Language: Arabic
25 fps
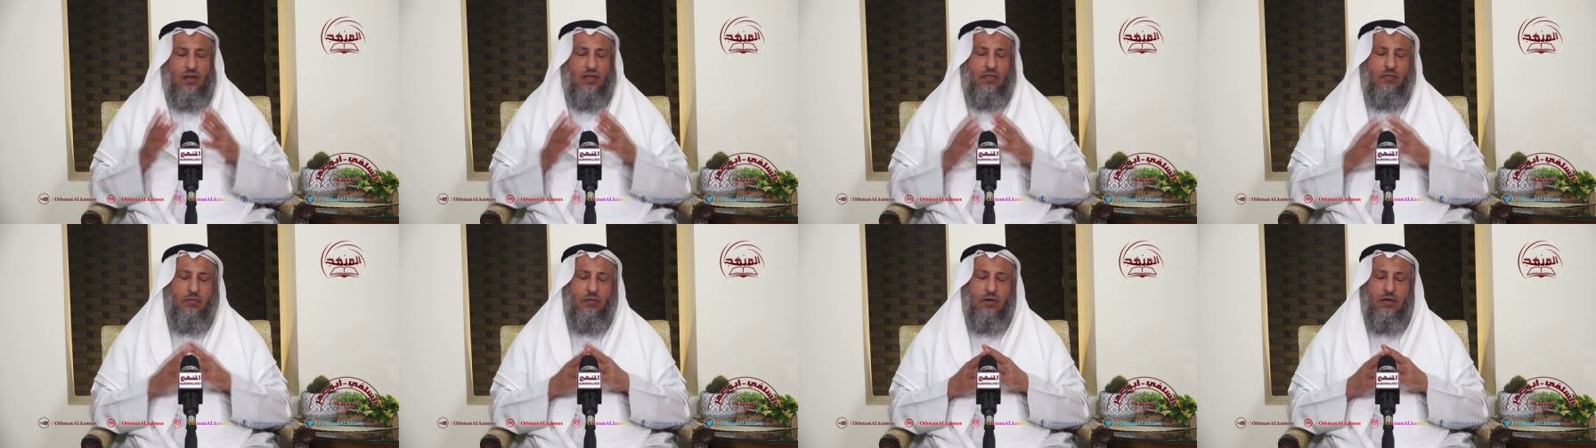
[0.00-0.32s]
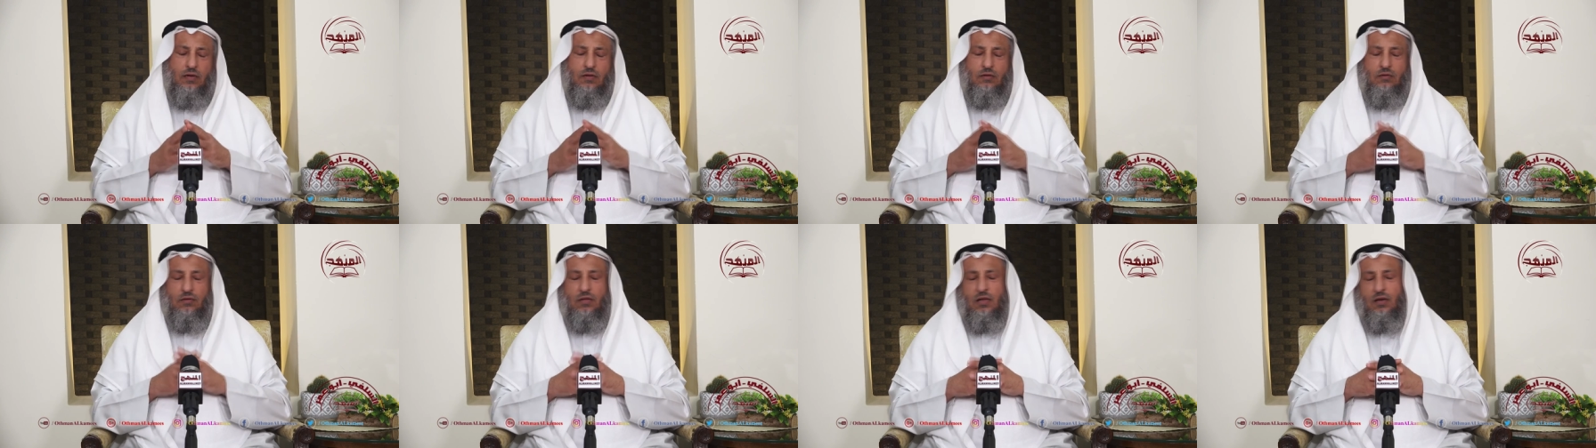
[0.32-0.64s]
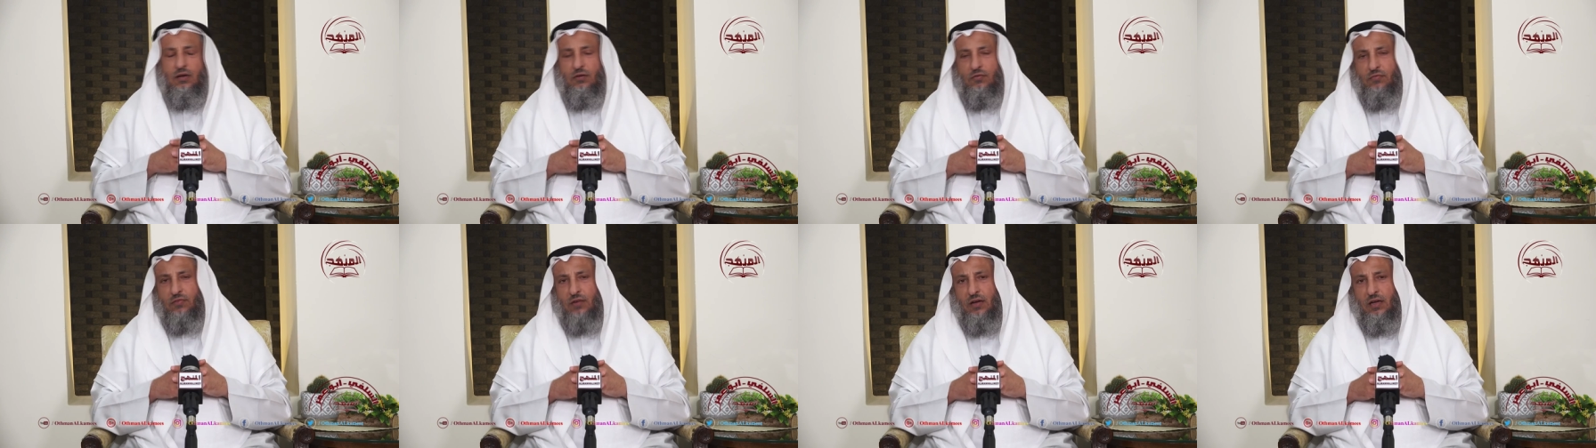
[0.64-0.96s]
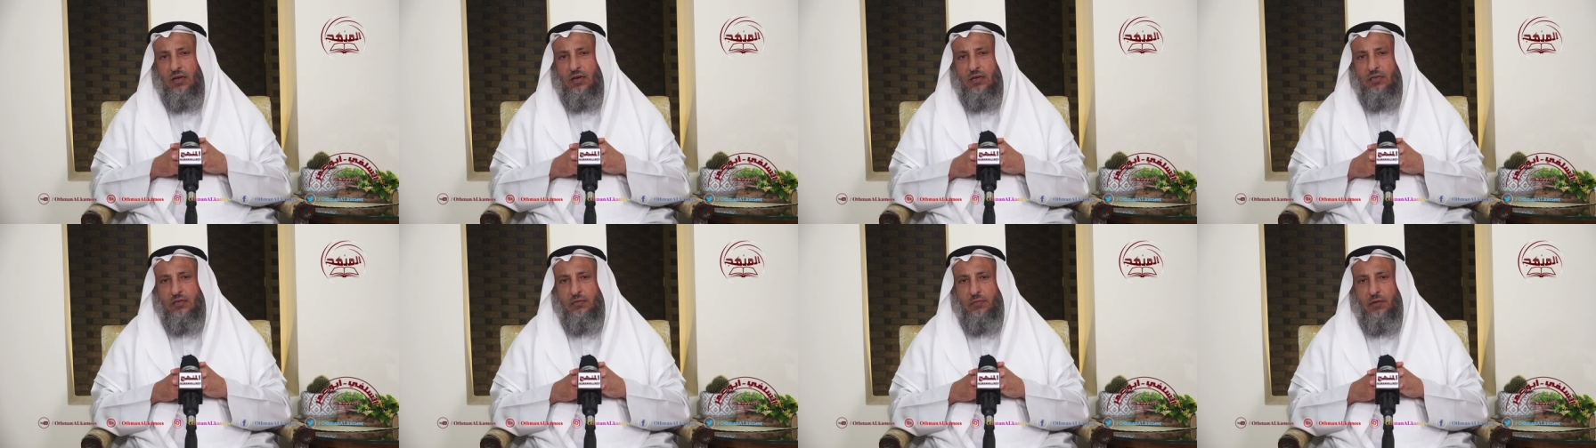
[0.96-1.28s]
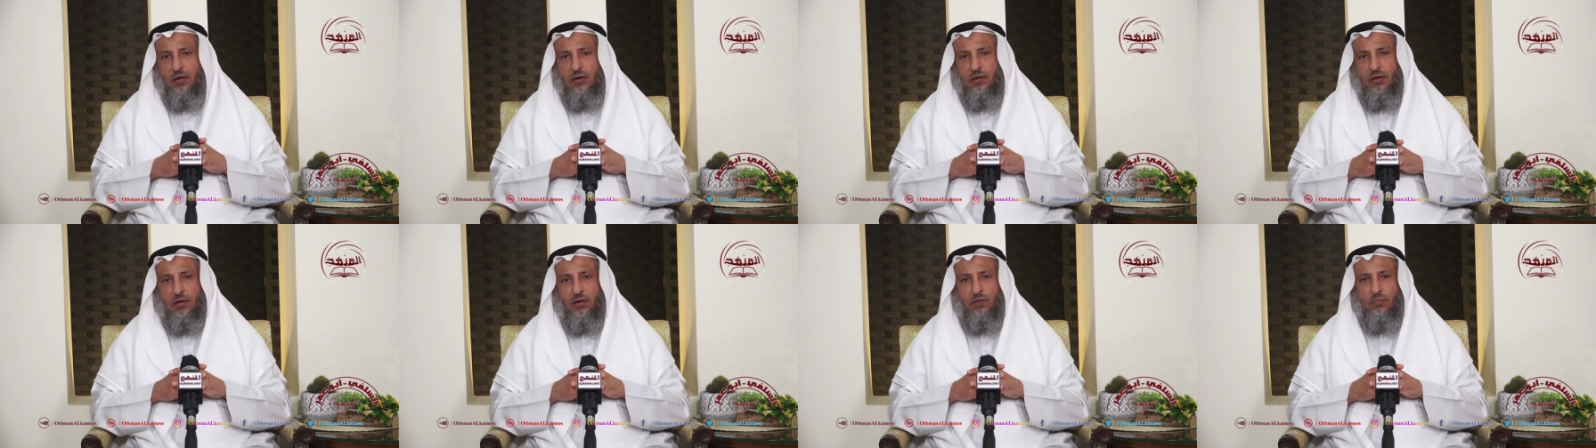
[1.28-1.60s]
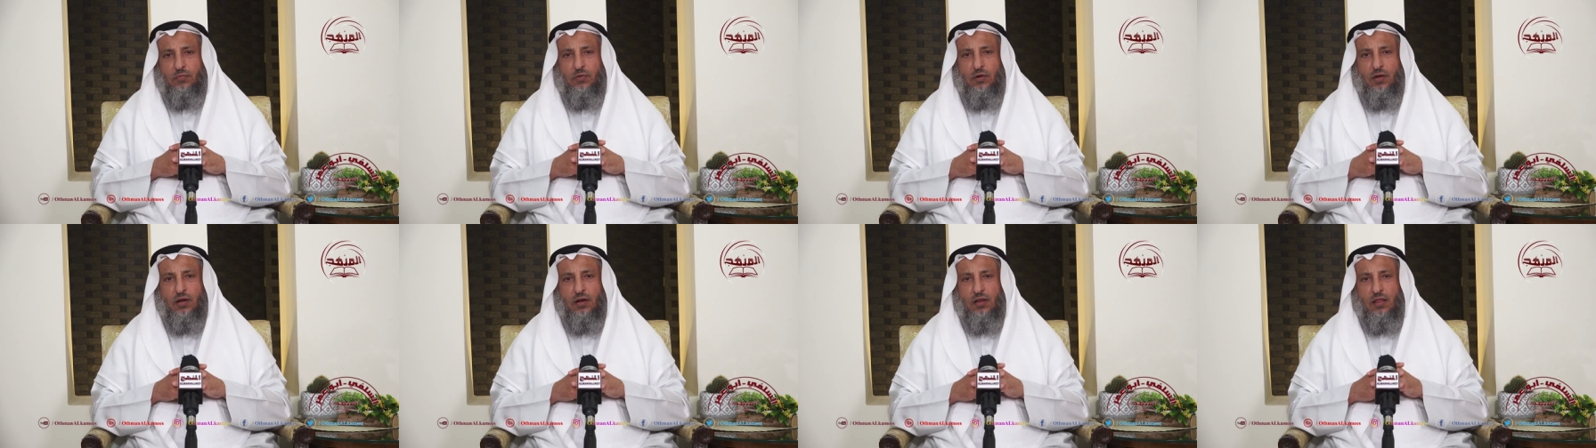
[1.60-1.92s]
الله تبارك وتعالى ان يوفقنا جميعا
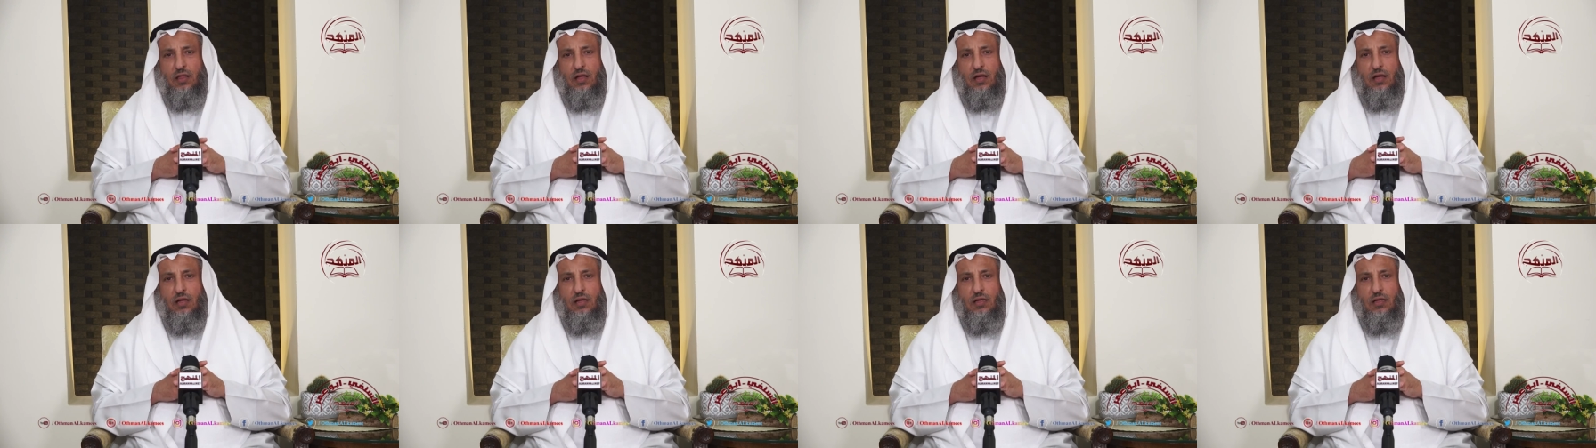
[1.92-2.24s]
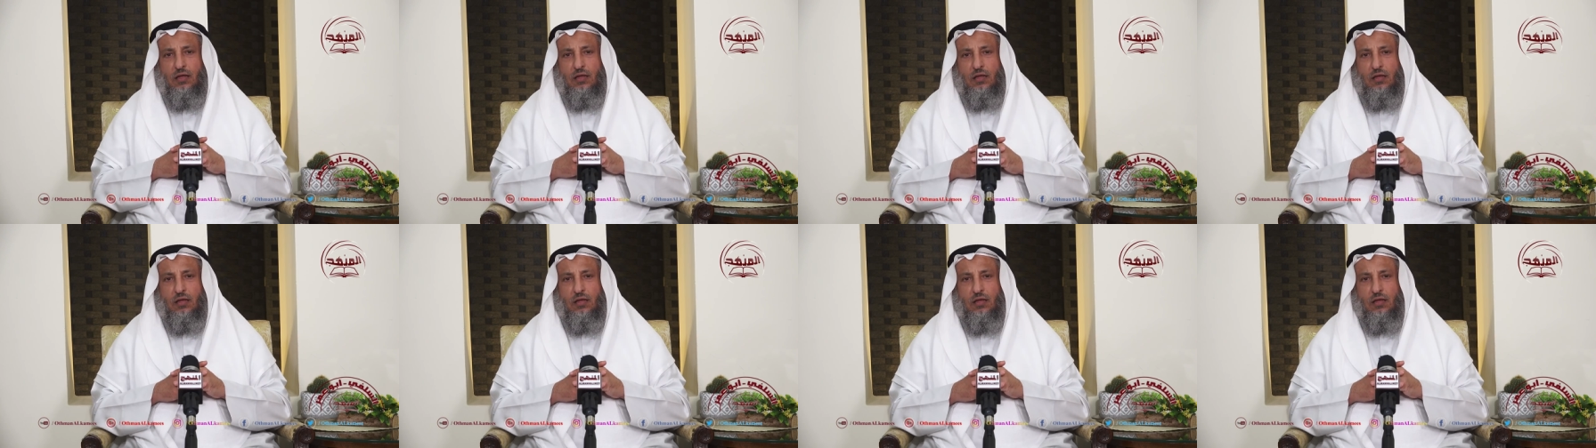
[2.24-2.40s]
يحبه ويرضى.